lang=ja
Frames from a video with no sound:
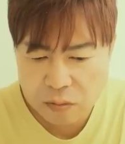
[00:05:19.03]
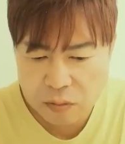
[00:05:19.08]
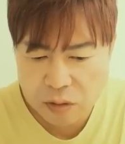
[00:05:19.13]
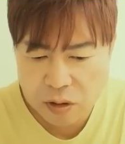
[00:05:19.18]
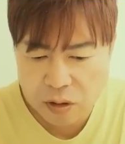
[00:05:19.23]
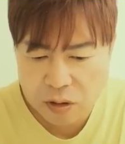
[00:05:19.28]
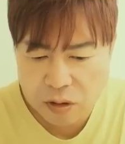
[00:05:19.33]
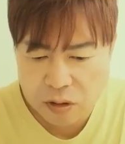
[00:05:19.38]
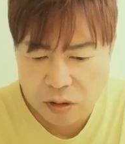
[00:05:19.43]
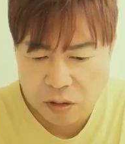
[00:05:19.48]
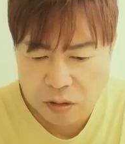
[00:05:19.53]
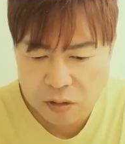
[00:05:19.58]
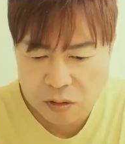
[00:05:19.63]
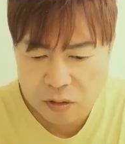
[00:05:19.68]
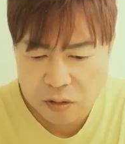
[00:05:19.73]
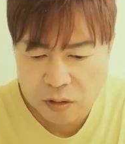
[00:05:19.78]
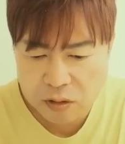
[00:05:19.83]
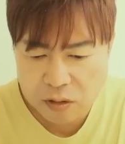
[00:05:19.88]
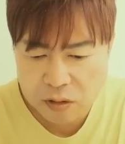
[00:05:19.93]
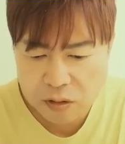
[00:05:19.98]
毎日
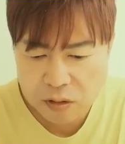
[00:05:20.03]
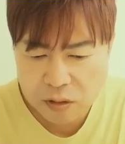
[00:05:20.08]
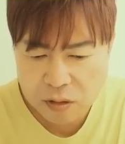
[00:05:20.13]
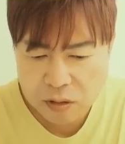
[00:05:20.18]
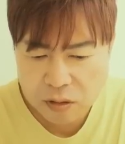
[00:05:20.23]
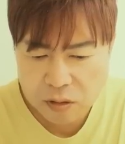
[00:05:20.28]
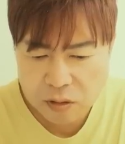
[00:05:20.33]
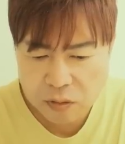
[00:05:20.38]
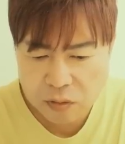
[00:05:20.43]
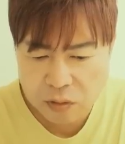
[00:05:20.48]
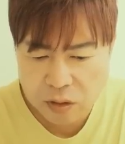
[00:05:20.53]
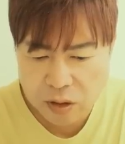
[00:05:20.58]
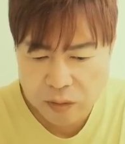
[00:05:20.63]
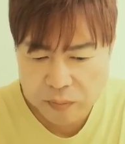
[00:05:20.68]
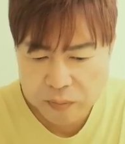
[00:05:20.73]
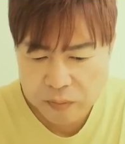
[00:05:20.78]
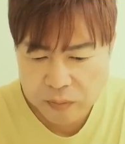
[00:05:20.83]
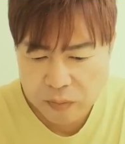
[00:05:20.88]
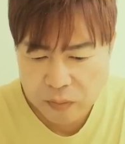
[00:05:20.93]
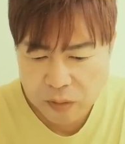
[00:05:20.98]
暑いの
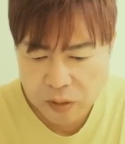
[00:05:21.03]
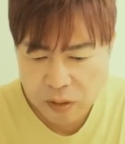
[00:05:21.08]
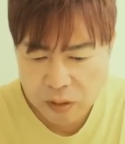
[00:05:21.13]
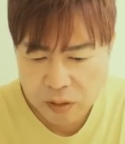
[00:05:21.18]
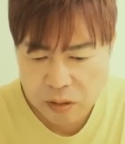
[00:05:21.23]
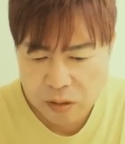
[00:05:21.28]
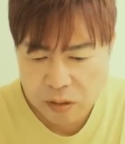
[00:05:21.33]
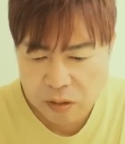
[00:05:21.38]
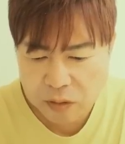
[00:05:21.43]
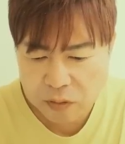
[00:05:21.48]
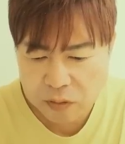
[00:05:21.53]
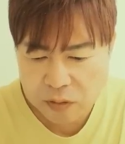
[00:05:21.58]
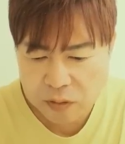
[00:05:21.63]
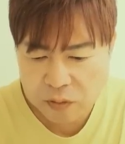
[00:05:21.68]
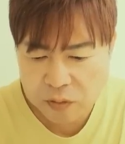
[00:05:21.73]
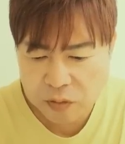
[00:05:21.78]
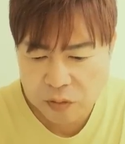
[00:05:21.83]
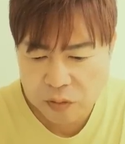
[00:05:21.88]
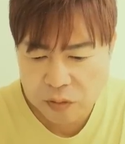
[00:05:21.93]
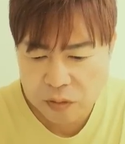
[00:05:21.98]
で、ライノ
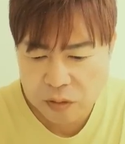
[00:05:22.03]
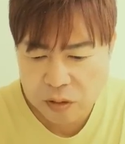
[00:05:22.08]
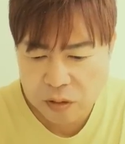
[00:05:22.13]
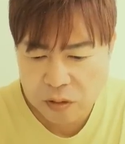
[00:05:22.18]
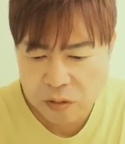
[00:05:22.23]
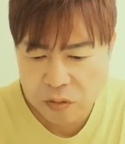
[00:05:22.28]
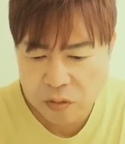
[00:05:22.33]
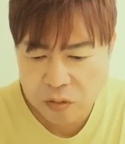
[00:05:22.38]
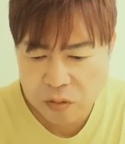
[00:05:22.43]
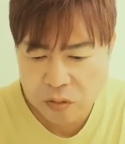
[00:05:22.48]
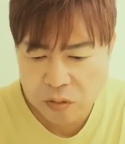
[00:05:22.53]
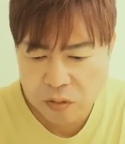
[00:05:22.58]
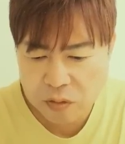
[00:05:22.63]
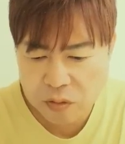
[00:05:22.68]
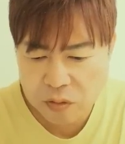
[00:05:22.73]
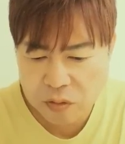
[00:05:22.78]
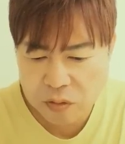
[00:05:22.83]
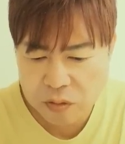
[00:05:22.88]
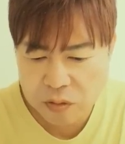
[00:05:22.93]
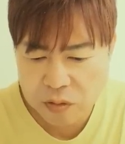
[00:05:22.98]
さんの体調
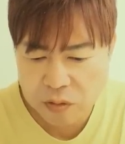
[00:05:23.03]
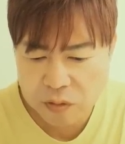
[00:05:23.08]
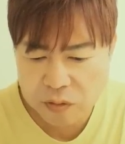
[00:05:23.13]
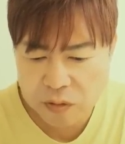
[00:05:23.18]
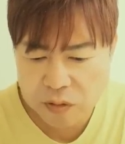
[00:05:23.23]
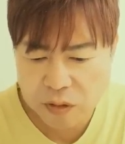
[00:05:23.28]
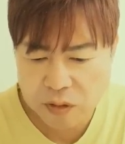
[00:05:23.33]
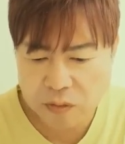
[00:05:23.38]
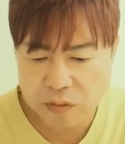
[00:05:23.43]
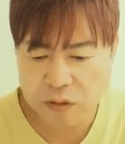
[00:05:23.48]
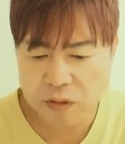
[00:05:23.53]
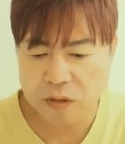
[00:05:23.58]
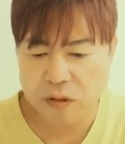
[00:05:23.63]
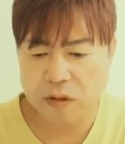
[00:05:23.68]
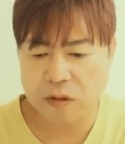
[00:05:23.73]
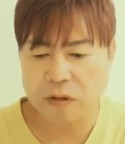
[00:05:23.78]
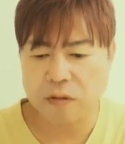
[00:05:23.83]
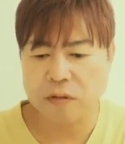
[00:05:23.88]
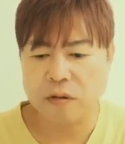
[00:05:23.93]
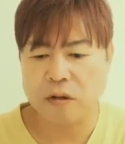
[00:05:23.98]
を気をつけてくださ
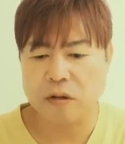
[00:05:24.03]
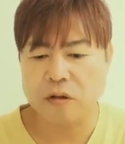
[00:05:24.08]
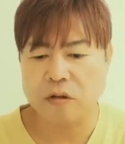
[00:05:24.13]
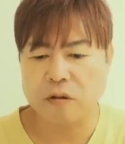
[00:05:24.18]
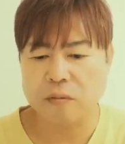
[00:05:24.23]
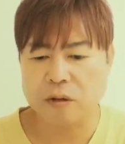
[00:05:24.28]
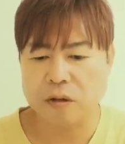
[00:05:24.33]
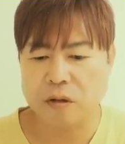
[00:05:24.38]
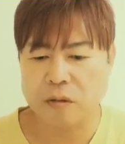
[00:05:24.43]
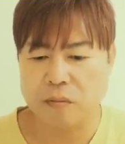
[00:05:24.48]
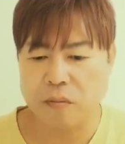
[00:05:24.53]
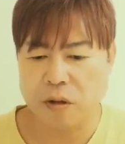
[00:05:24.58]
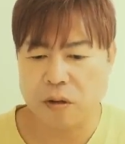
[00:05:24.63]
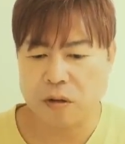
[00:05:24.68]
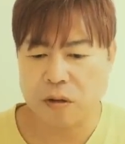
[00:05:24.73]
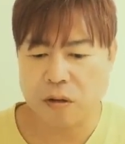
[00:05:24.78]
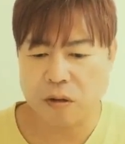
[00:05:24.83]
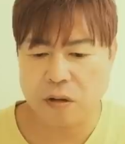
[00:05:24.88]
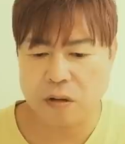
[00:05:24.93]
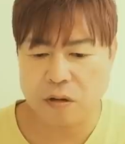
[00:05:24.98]
い。何分なりすいません。ま
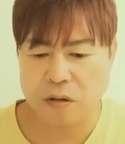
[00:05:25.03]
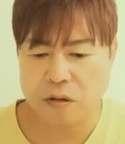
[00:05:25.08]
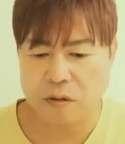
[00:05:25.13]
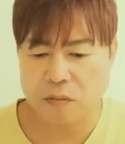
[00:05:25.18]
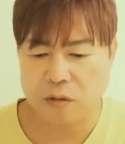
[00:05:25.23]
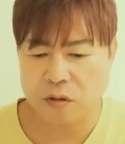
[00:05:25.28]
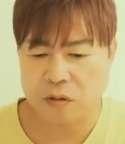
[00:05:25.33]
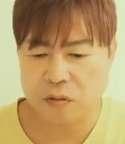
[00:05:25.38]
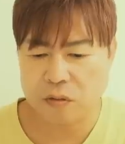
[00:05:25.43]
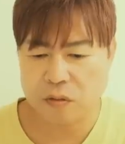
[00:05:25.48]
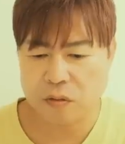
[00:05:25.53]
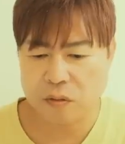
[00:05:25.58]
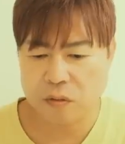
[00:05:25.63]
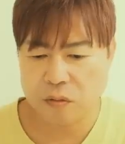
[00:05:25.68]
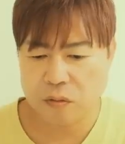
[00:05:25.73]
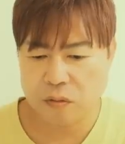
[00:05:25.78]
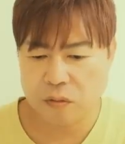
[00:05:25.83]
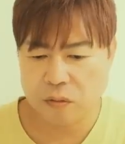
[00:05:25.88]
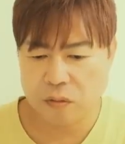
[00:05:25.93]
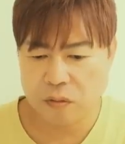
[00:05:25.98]
た来日しますと。
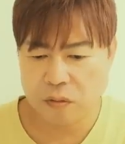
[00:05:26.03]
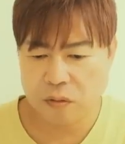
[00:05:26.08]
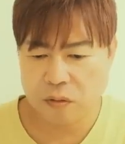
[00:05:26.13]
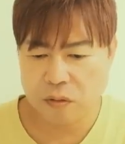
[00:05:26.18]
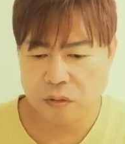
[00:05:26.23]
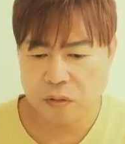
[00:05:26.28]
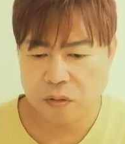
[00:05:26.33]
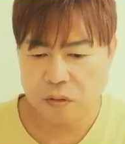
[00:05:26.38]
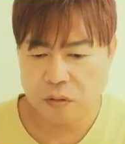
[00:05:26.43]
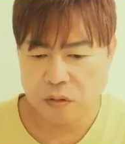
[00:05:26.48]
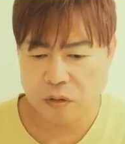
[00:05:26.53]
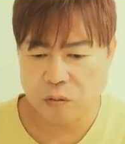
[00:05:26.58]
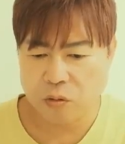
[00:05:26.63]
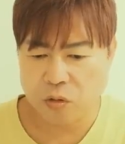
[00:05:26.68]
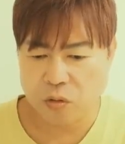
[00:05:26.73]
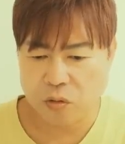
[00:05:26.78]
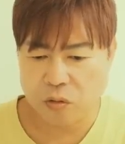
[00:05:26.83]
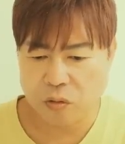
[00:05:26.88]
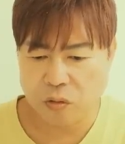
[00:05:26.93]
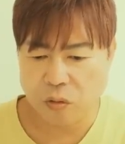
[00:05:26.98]
で
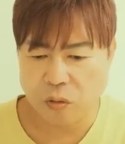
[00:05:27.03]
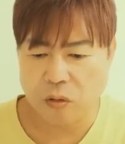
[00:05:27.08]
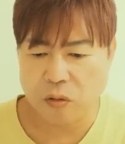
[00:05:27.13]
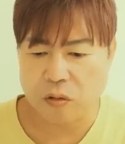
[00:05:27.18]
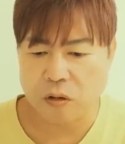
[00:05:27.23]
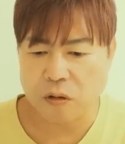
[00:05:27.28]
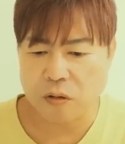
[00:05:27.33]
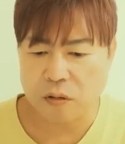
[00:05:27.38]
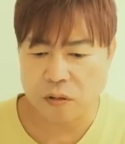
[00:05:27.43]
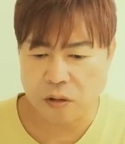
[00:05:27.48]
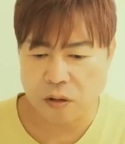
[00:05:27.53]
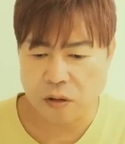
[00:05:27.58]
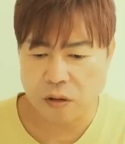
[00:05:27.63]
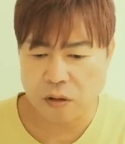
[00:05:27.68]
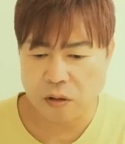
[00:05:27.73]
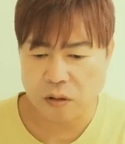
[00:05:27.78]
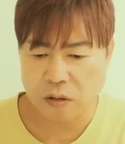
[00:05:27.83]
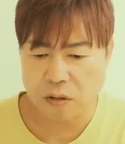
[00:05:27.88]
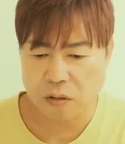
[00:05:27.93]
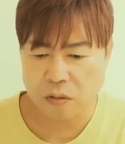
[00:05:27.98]
も、良かったです
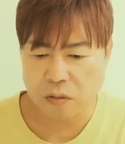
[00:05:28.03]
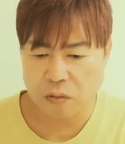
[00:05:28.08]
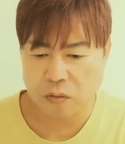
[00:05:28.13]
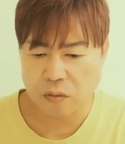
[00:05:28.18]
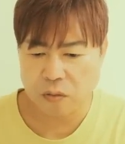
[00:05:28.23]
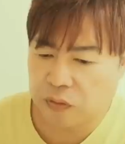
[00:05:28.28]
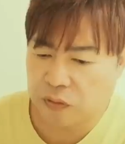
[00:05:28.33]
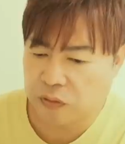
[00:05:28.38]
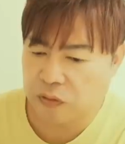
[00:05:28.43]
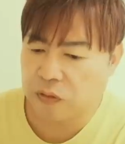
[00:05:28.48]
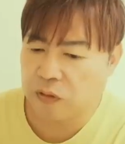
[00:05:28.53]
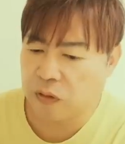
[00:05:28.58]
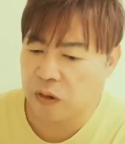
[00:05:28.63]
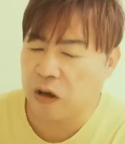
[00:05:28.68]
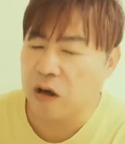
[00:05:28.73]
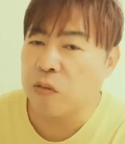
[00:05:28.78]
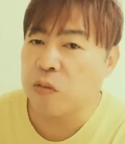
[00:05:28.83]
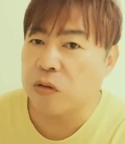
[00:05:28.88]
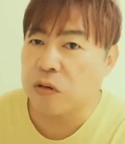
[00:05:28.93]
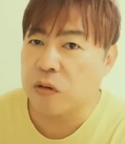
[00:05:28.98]
ね。えっ、ー、と、普通の
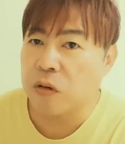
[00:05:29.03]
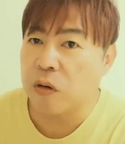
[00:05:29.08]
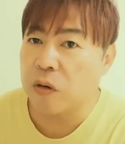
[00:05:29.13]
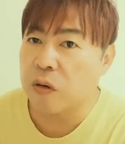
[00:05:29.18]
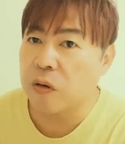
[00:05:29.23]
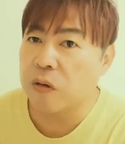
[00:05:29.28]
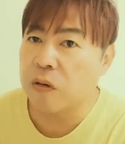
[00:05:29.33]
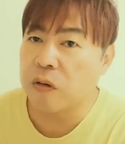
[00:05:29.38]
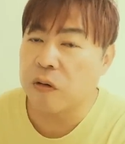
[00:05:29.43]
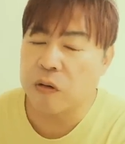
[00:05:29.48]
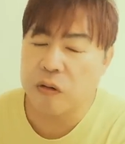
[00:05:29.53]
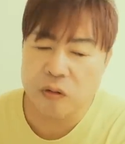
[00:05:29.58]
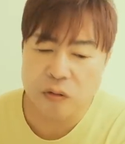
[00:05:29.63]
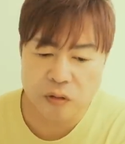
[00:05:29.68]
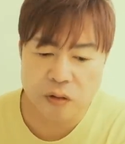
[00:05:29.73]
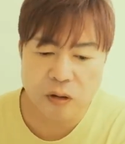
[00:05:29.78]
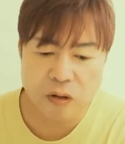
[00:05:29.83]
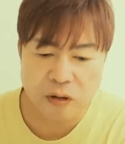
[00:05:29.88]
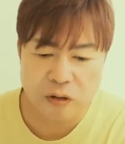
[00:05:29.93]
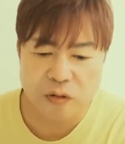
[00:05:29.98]
ライブの
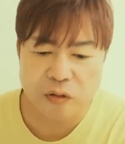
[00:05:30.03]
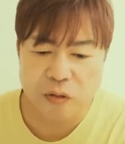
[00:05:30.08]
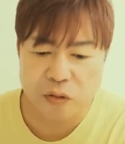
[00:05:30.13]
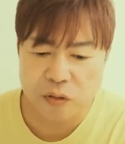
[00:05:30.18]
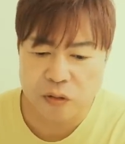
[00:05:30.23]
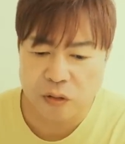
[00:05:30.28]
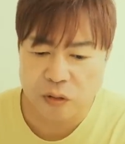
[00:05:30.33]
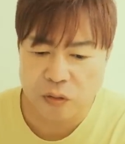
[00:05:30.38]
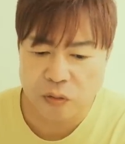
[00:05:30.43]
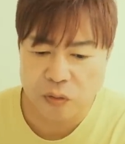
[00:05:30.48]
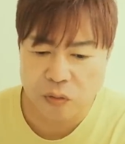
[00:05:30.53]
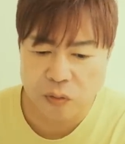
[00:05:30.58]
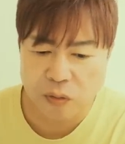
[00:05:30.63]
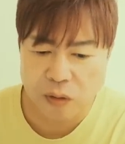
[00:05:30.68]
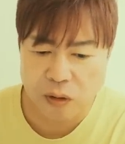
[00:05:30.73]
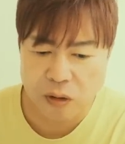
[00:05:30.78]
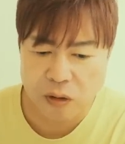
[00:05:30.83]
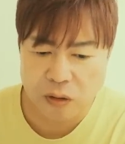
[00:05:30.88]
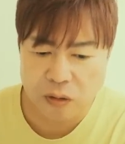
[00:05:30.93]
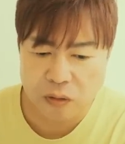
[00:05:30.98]
歌ですね。歌の方
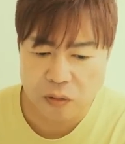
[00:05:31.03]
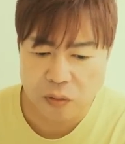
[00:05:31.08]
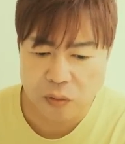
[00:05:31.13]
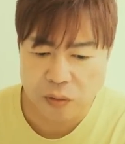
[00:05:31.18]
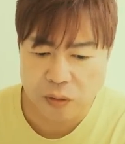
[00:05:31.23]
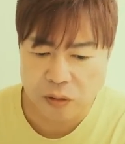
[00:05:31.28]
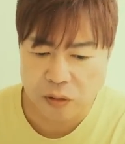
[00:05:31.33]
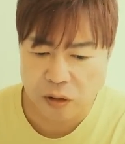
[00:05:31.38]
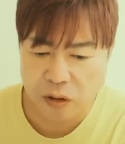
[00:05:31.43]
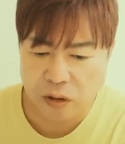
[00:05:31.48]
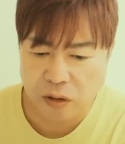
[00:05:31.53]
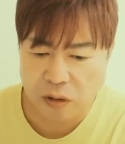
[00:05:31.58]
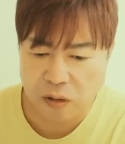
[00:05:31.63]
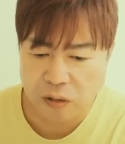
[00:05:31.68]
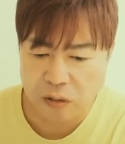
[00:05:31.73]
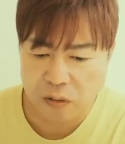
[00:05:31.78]
は取れた